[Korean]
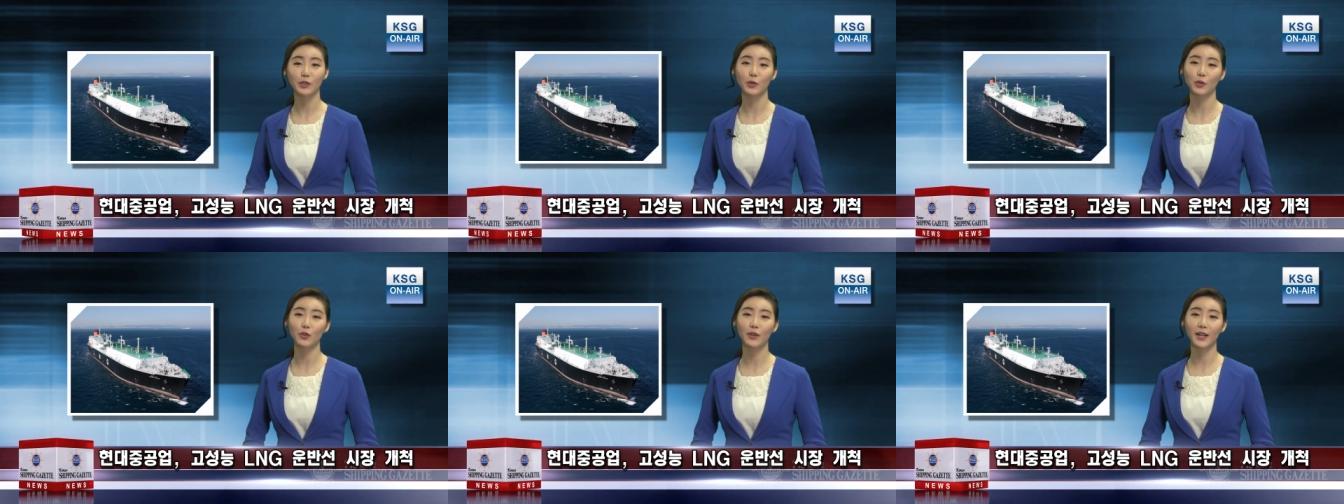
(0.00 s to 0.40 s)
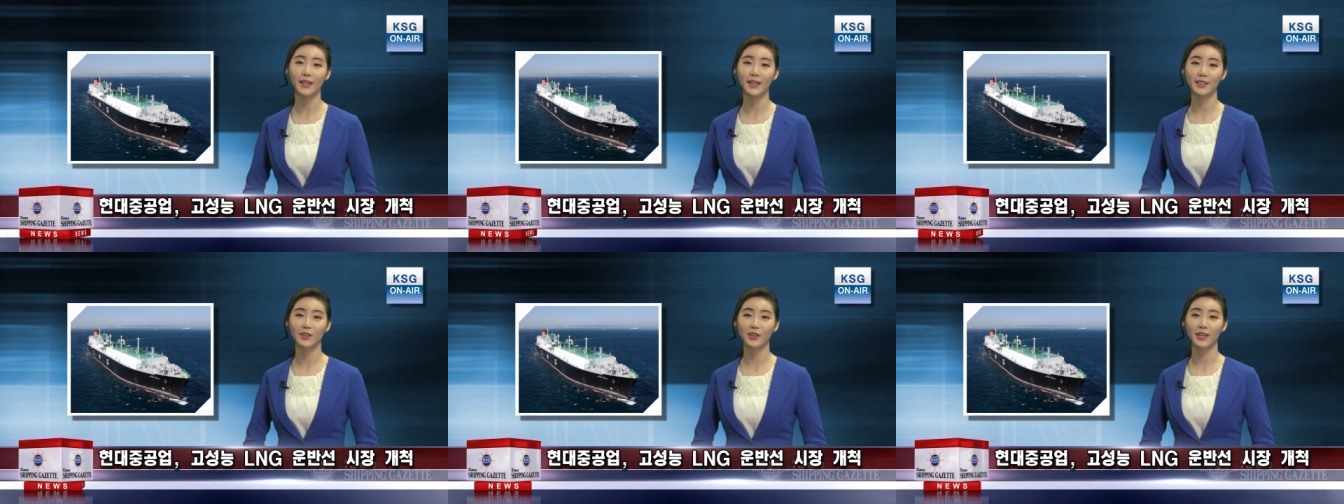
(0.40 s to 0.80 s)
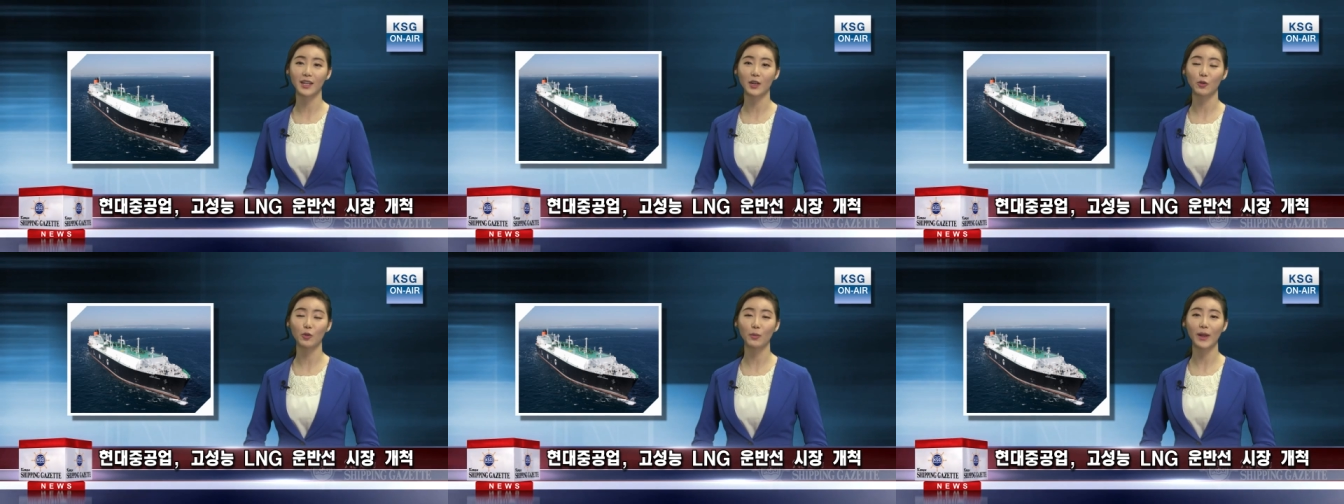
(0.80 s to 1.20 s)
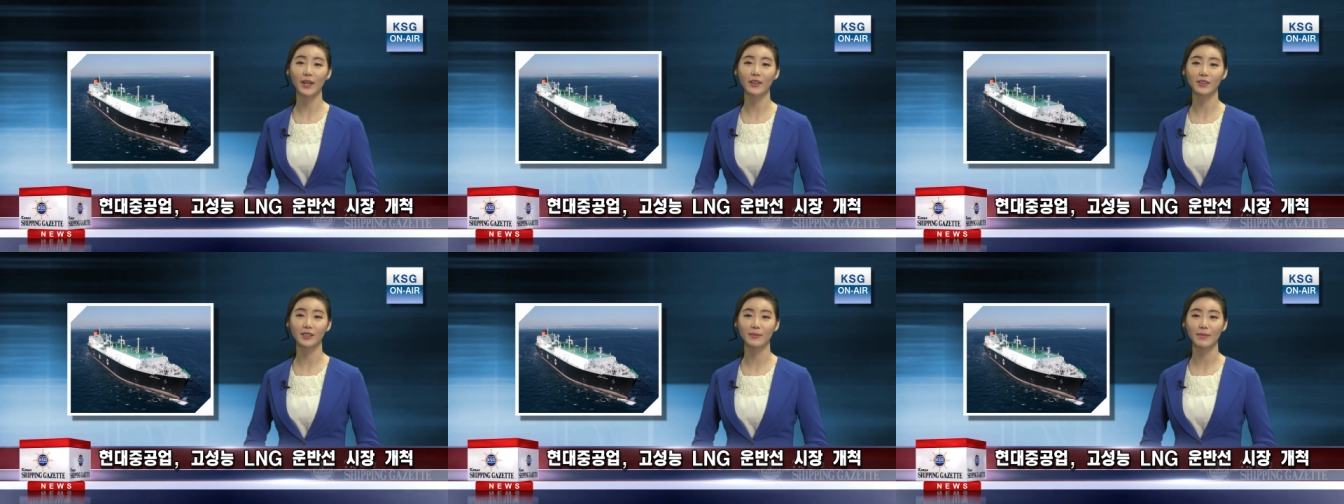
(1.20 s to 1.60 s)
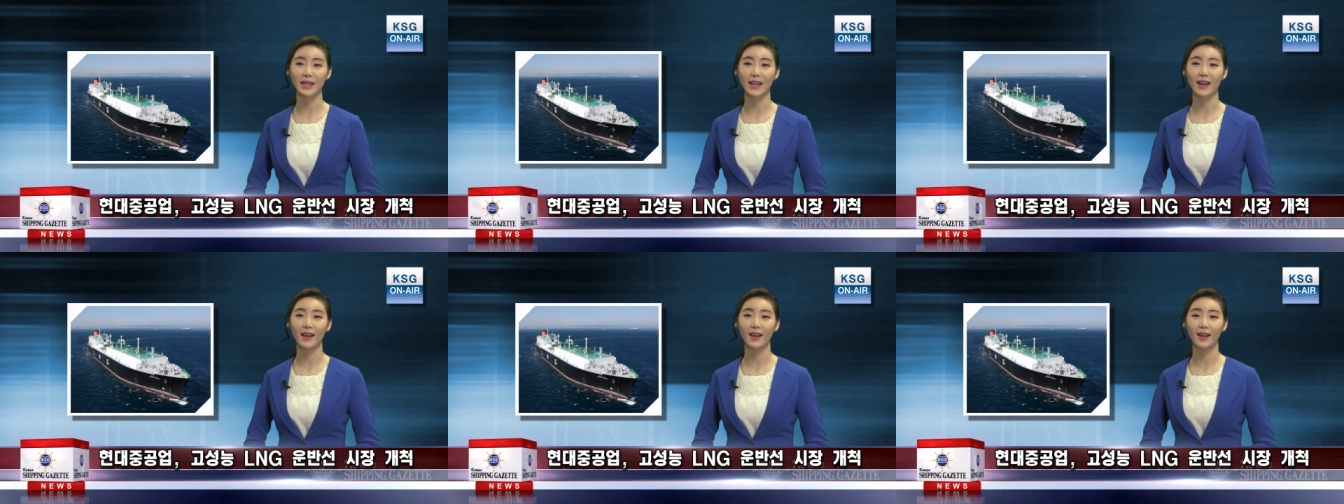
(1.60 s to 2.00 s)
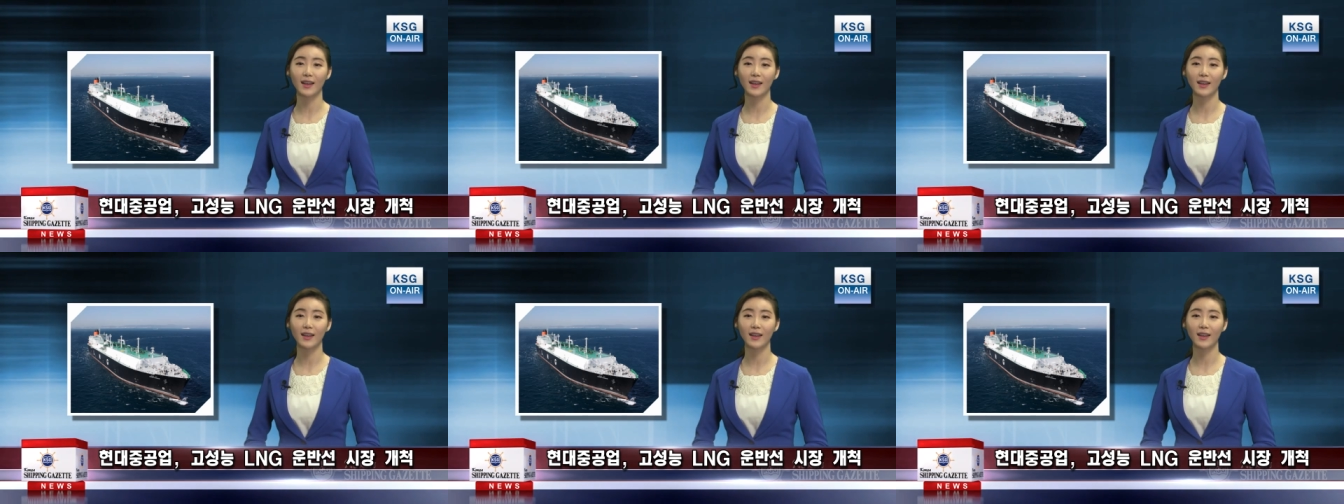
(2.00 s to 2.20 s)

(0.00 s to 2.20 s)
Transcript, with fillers: 적용할 예정이라고 밝혔습니다.